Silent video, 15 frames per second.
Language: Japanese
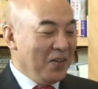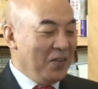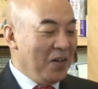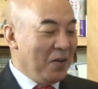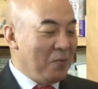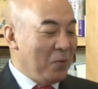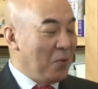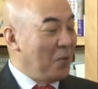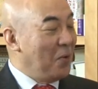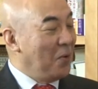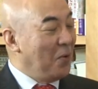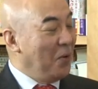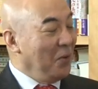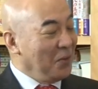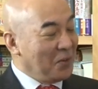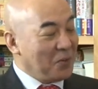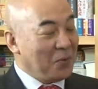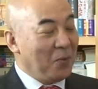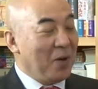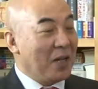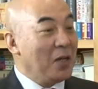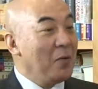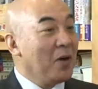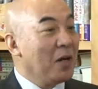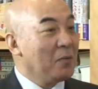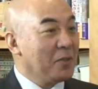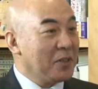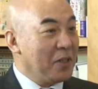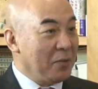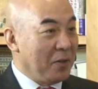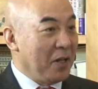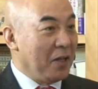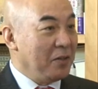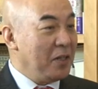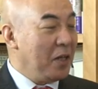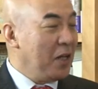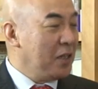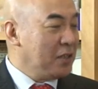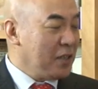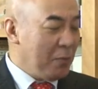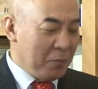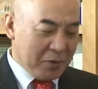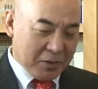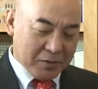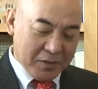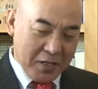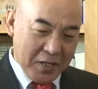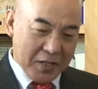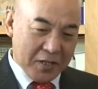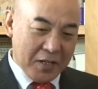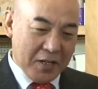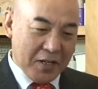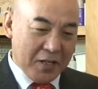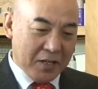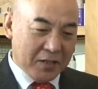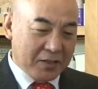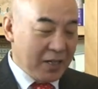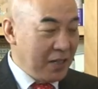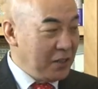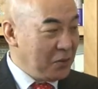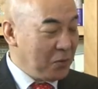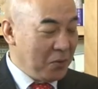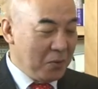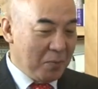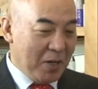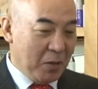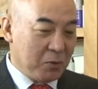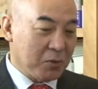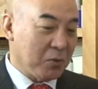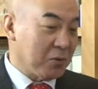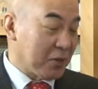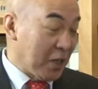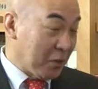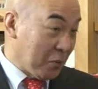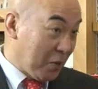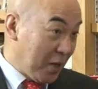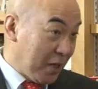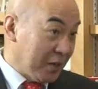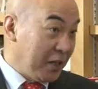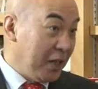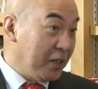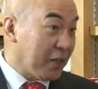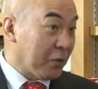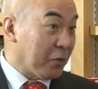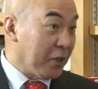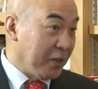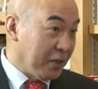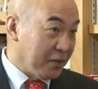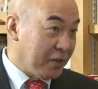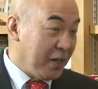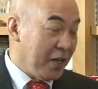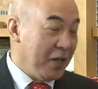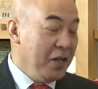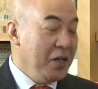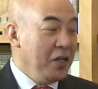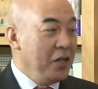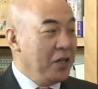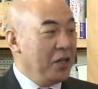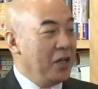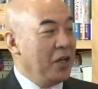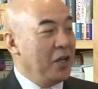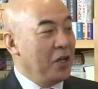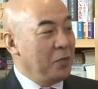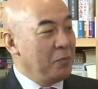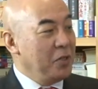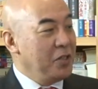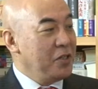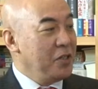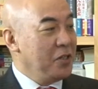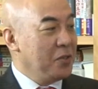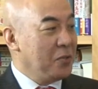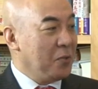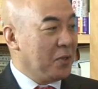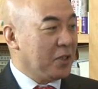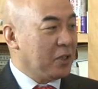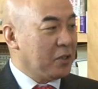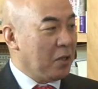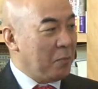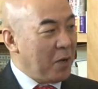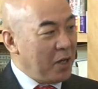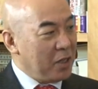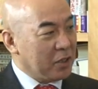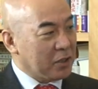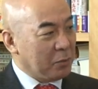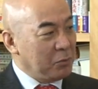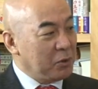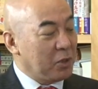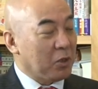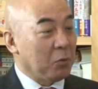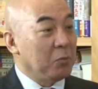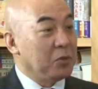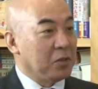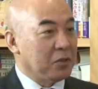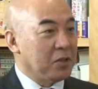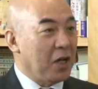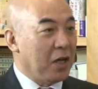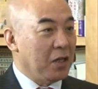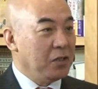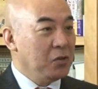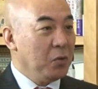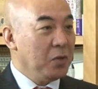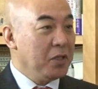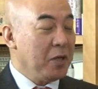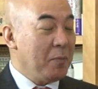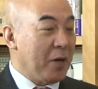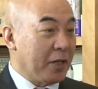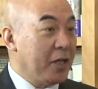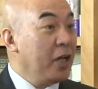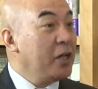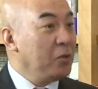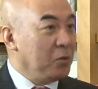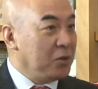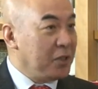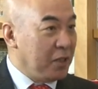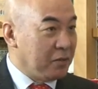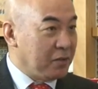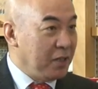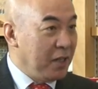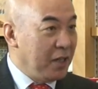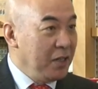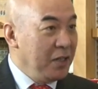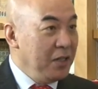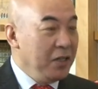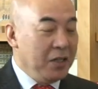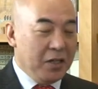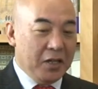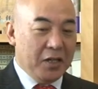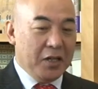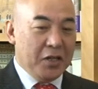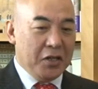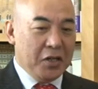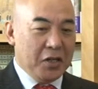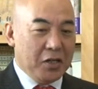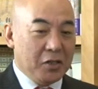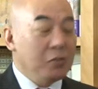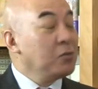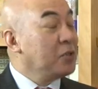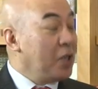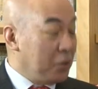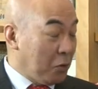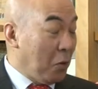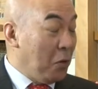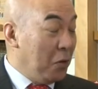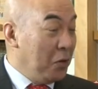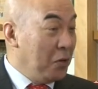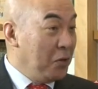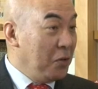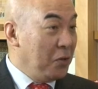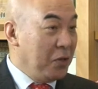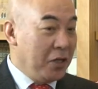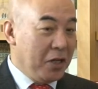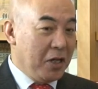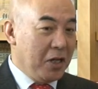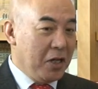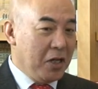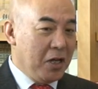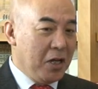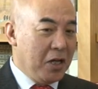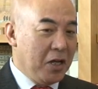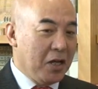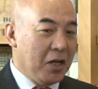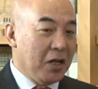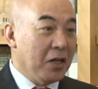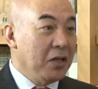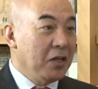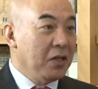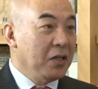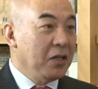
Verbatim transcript: いやもう本当わけわかりませんよね。ええ、でしかもですね、うん、えー、最初まあ細野さんとか出た時にですね、えええー、民進党は確か前原さんも言ったと思うんですが非常にまあ激怒してですね、えええー、許さんと、えええー、対立候補